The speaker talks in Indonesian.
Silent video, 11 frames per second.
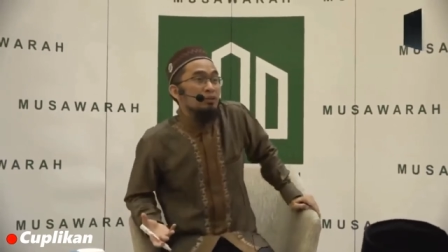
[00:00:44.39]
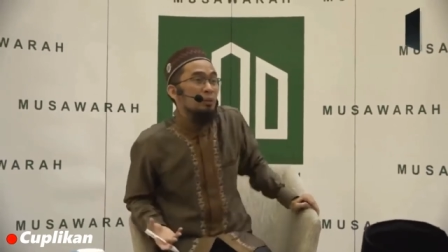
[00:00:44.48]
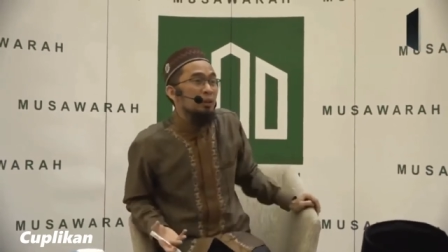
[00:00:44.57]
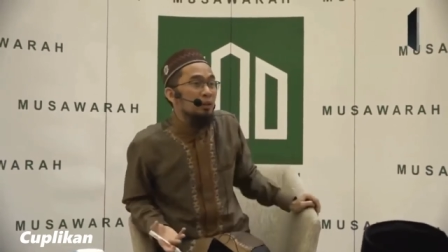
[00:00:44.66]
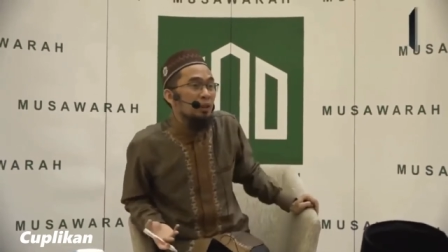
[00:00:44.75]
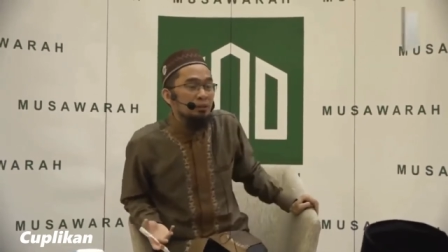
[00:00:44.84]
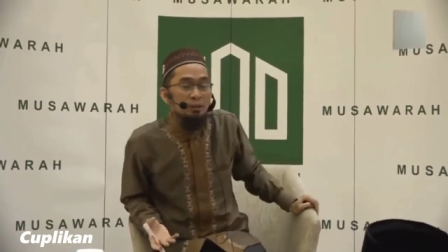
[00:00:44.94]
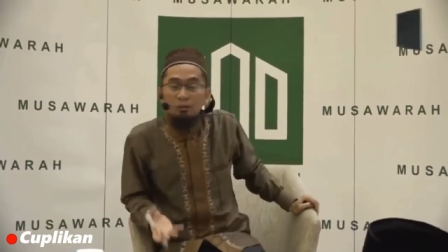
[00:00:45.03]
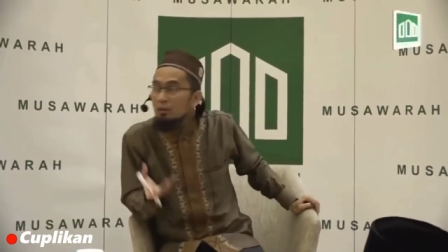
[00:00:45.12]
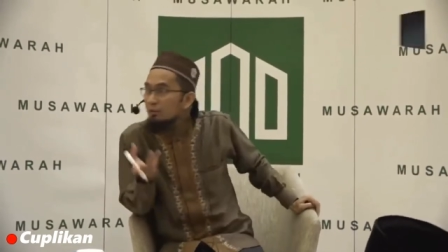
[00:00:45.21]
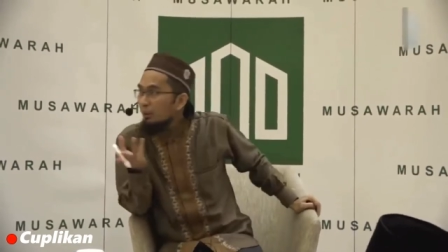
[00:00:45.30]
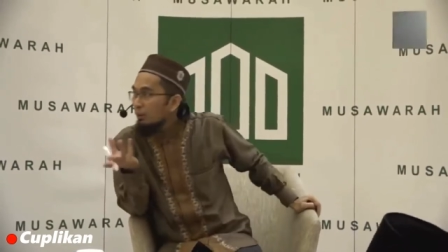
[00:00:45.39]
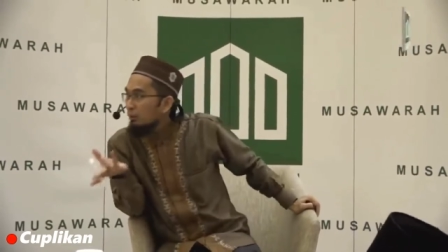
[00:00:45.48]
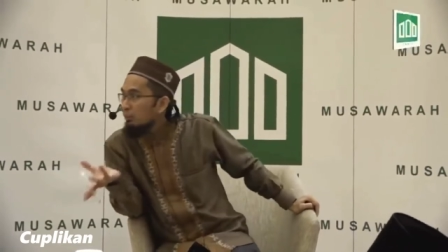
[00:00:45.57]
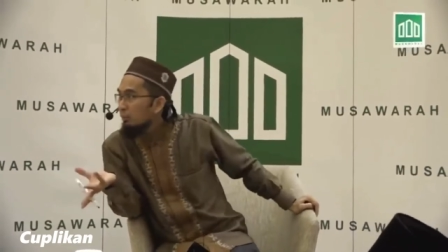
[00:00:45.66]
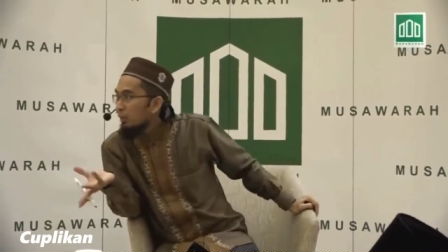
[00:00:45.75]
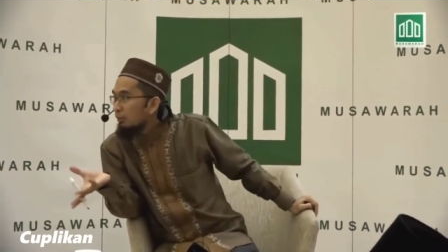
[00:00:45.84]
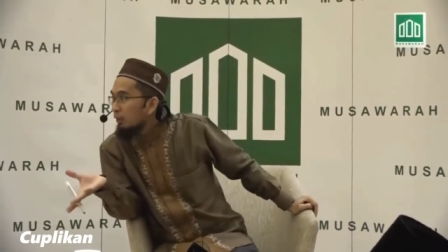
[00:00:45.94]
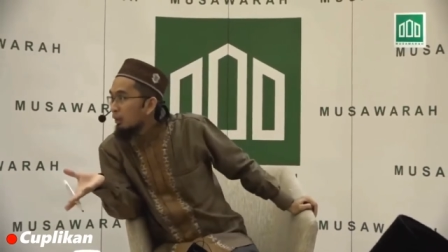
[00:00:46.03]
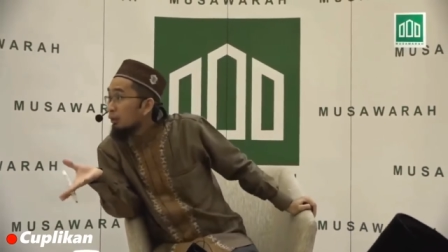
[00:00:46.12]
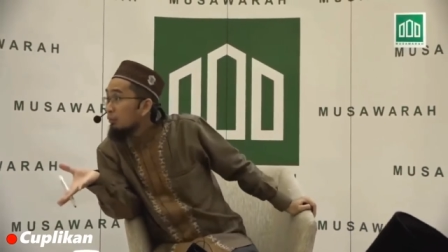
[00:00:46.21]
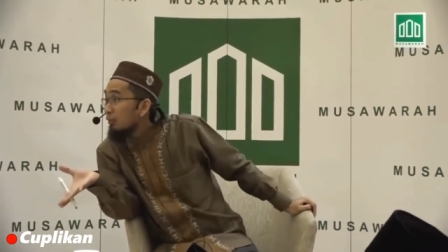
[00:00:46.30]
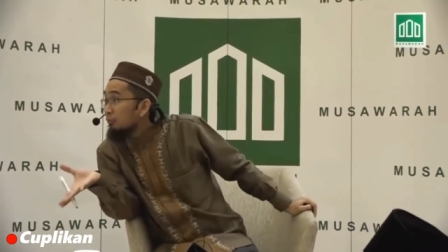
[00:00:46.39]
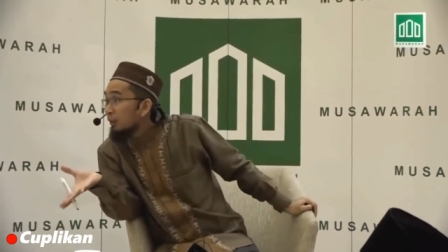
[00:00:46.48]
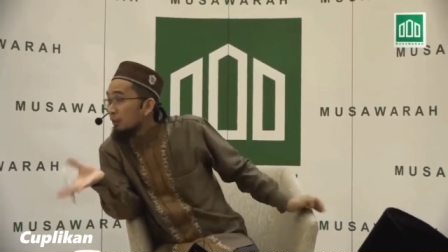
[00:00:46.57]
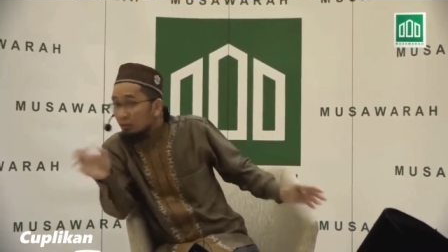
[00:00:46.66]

syadu alaihi ilaha Allah, subhanakallahumma bihamdika, Allahumma gfirli.